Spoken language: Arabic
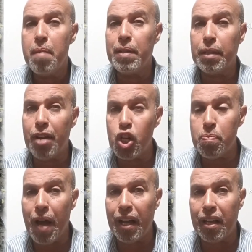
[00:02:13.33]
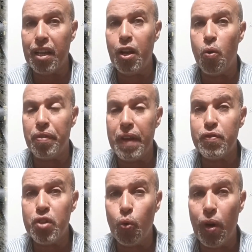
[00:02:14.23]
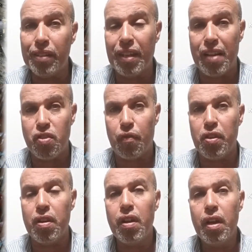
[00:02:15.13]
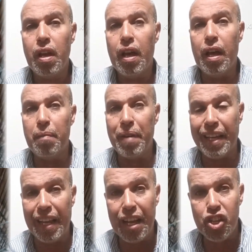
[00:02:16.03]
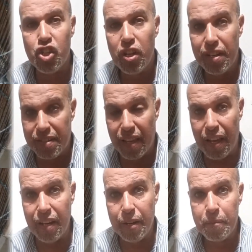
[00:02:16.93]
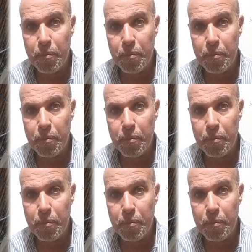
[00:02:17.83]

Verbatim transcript: ما تبقاش معجنه وفي نفس الوقت العصافير آه، ما يجيلهاش اسهال